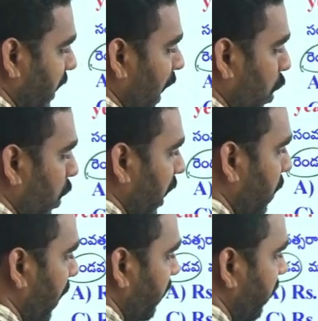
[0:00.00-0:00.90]
టెన్లో
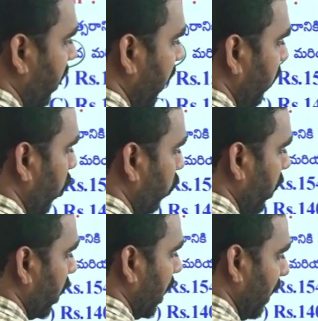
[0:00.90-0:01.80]
టెన్ పర్సెంటేజ్ ఎంత
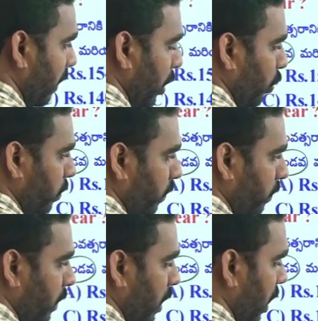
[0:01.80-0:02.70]
అవుతుందండి లెవెన్ అవుతుంది
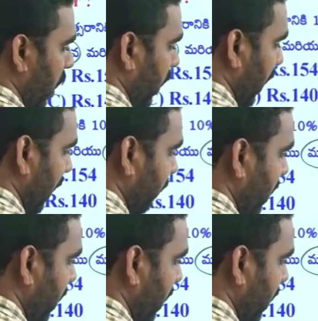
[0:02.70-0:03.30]
అంటే లెవెన్